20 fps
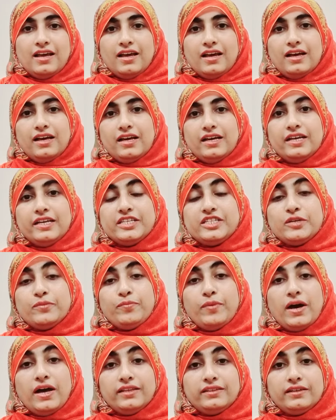जब
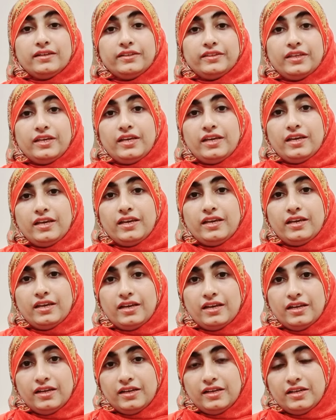बात करते हैं
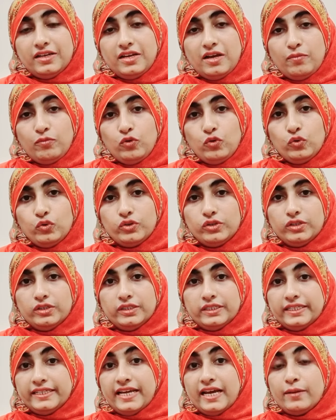हम लोग
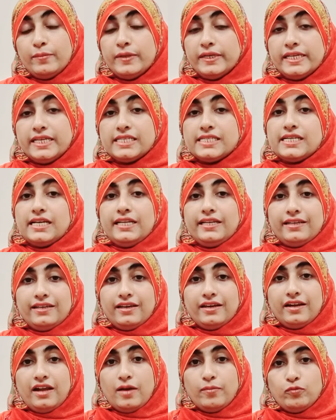कि डायबिटीज़ टेली
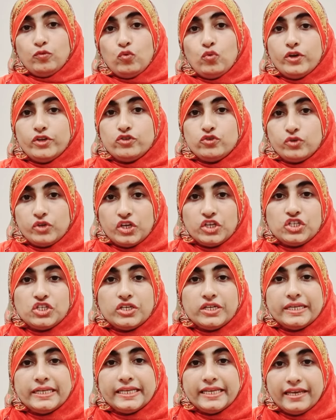केयर आपको
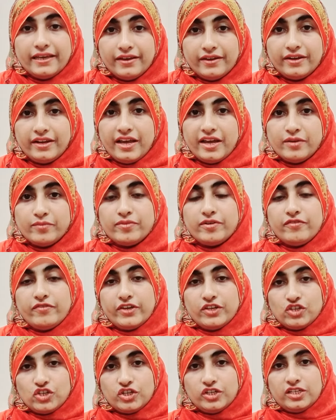एजुकेशन केयर एंड
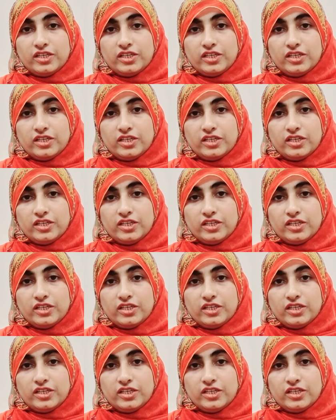प्रिवेंशन